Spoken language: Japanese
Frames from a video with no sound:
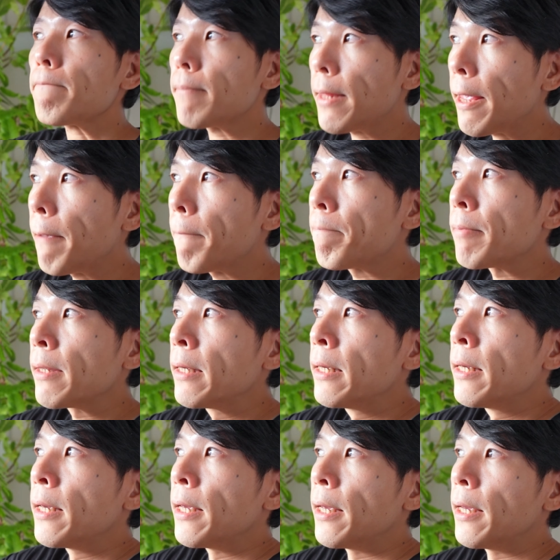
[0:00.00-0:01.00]
で、
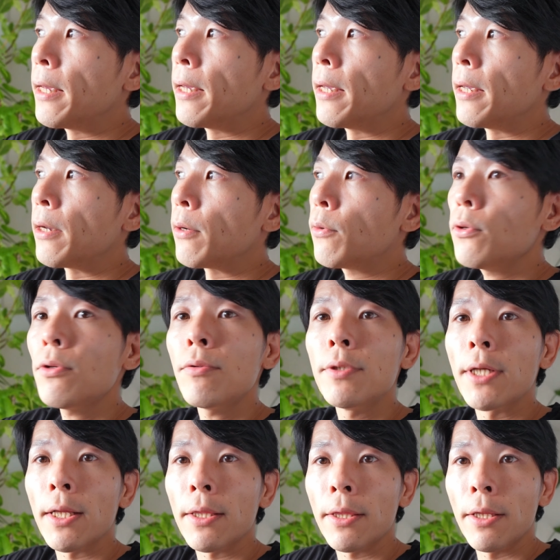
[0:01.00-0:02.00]
えー、こういう風
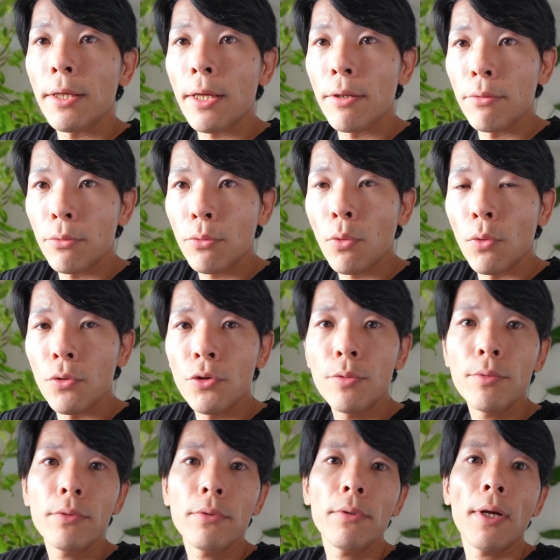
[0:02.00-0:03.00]
にやっていけると、
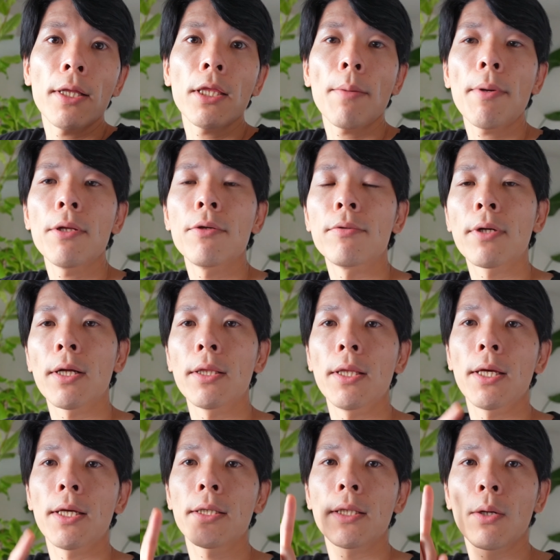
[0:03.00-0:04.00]
自分の頭に浮かん
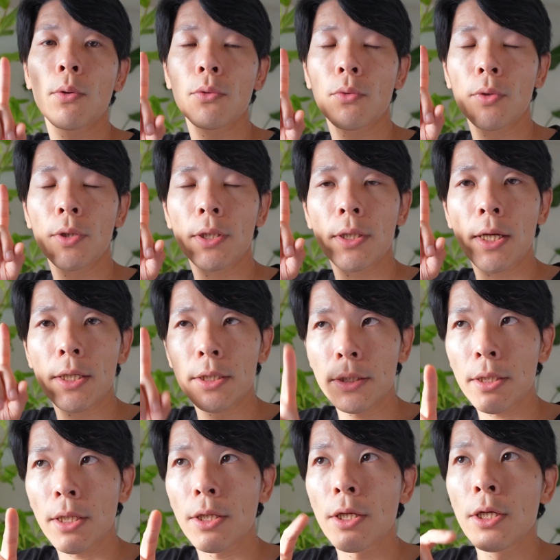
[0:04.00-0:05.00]
できたことに対し
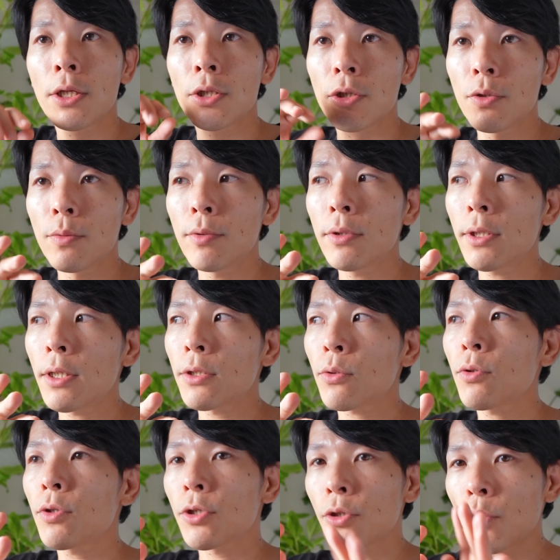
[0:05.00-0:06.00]
て、自分が
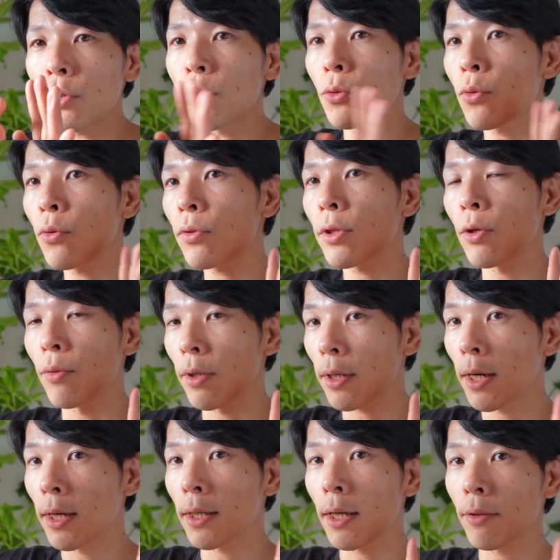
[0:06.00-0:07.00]
少し距離を取ったような
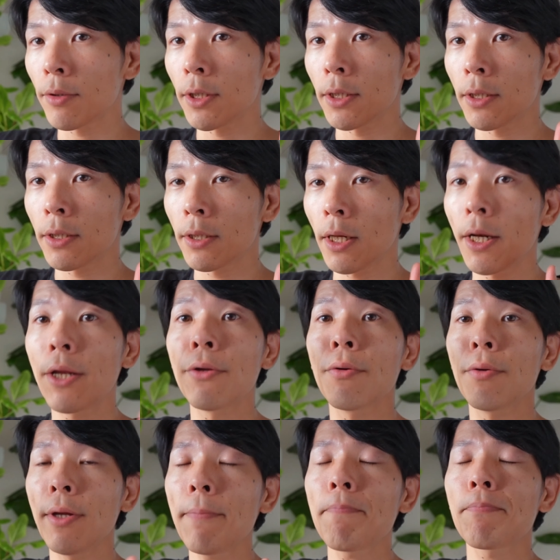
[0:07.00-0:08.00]
感覚になれる
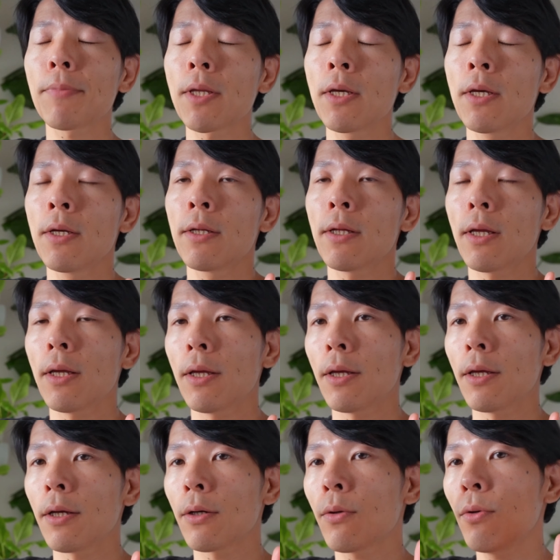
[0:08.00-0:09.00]
よね。
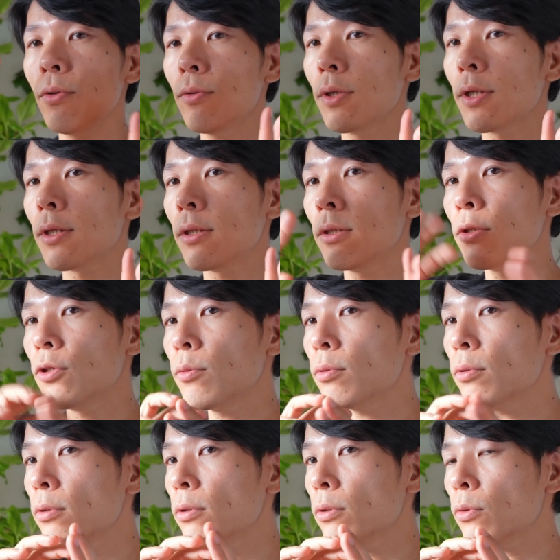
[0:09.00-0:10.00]
えー、こういう風に、自
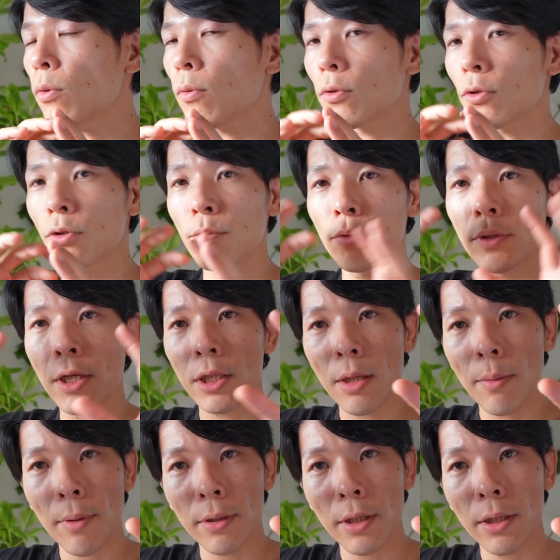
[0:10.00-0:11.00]
分と自分の
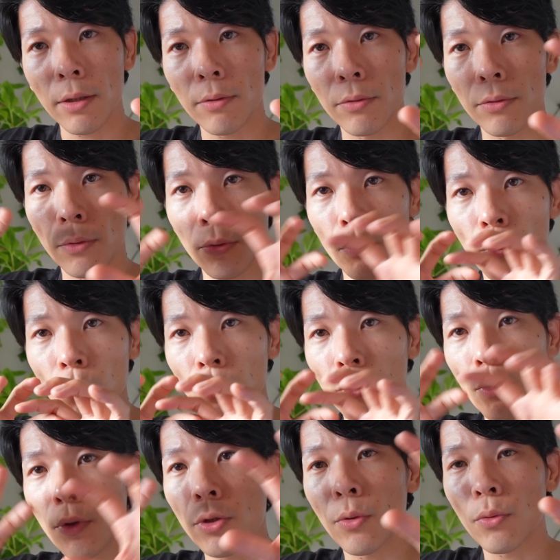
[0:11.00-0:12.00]
頭に出てくることを
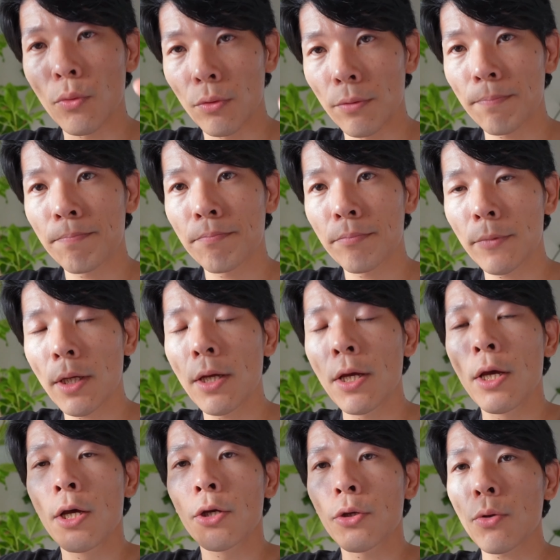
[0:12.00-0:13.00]
距離を取る。で、
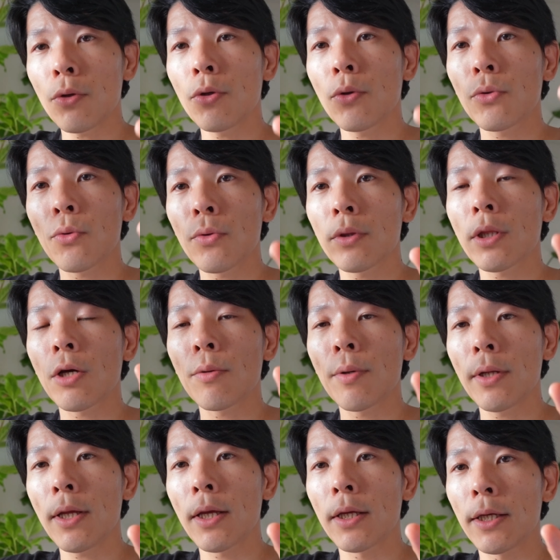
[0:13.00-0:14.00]
距離を取った
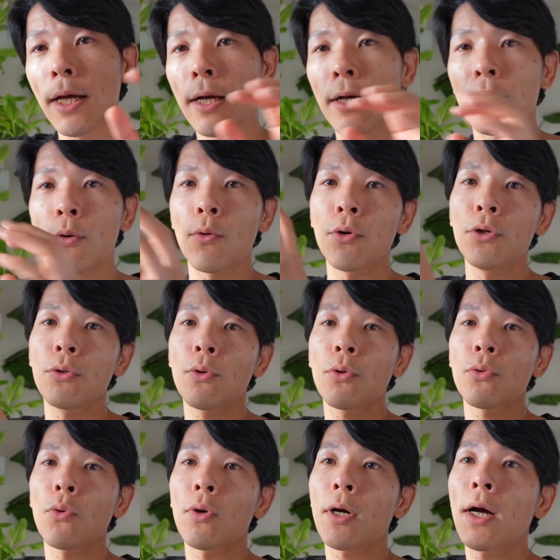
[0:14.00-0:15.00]
上で、いや、こういう
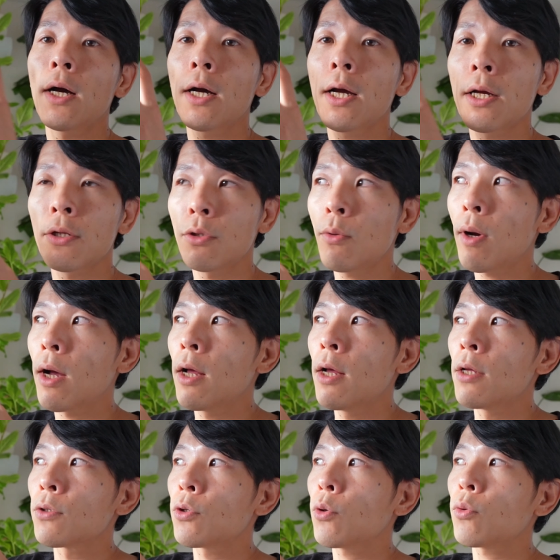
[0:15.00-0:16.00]
ことを考えるのは、
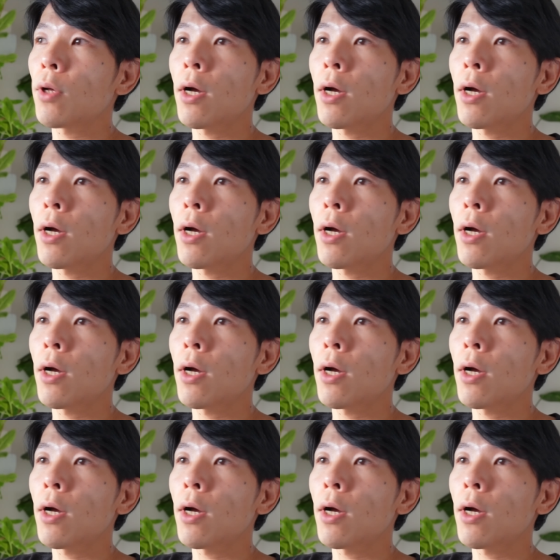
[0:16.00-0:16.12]
そういうこ